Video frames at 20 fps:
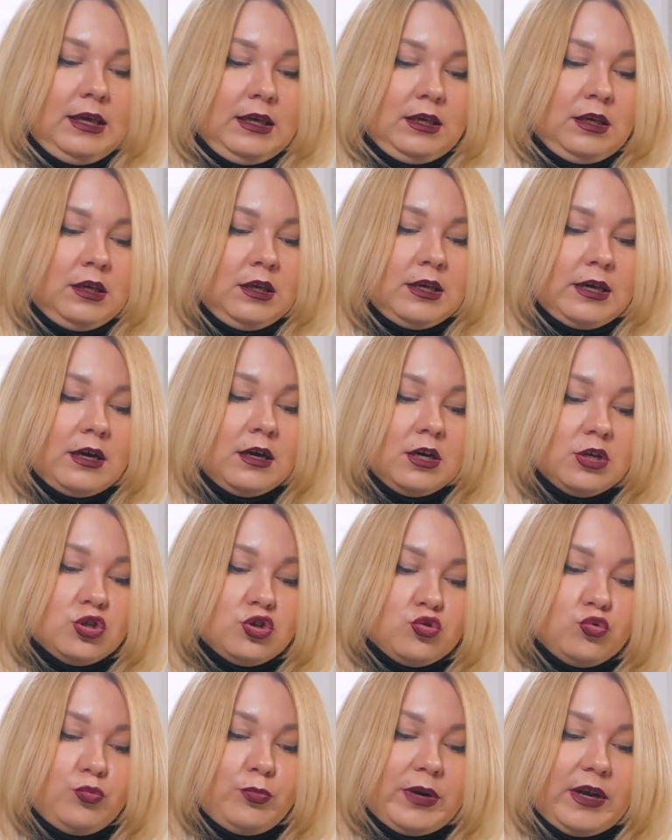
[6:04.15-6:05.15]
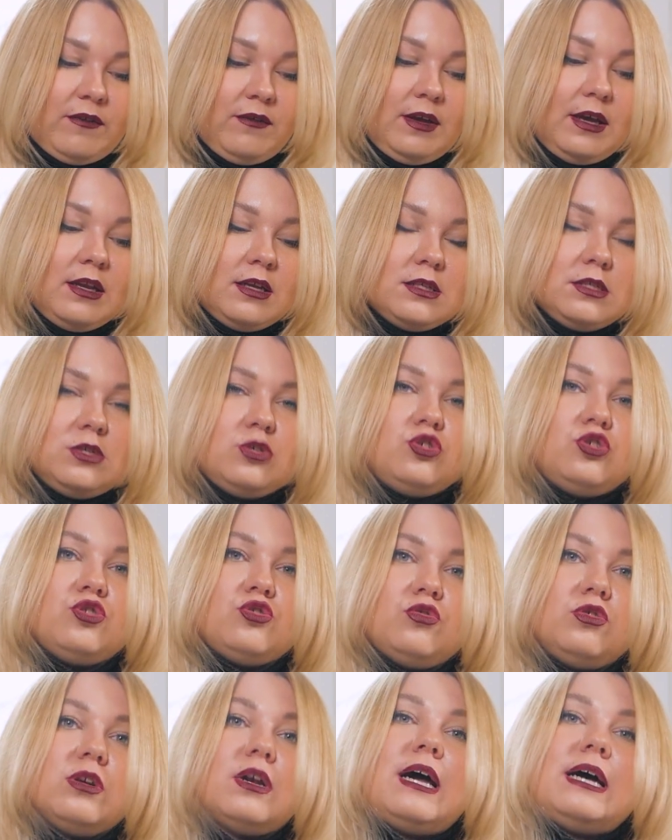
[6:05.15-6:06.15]
И я хочу проверить
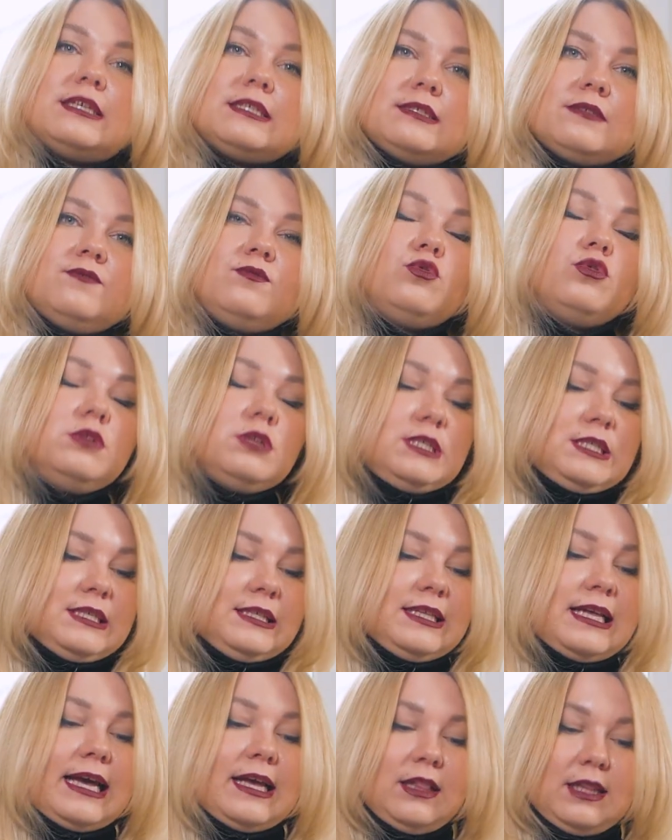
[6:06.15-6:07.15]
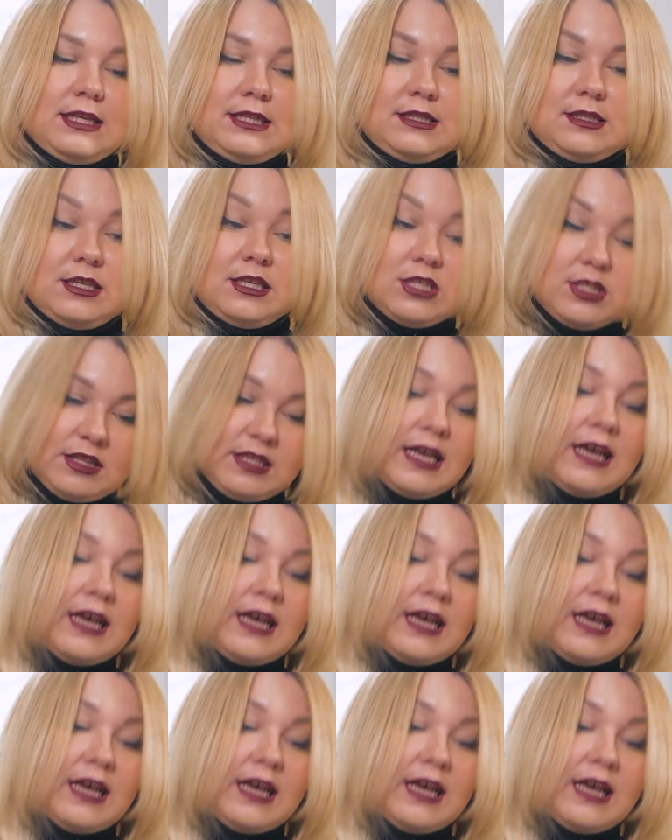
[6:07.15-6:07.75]
еще раз волосы на, эласти...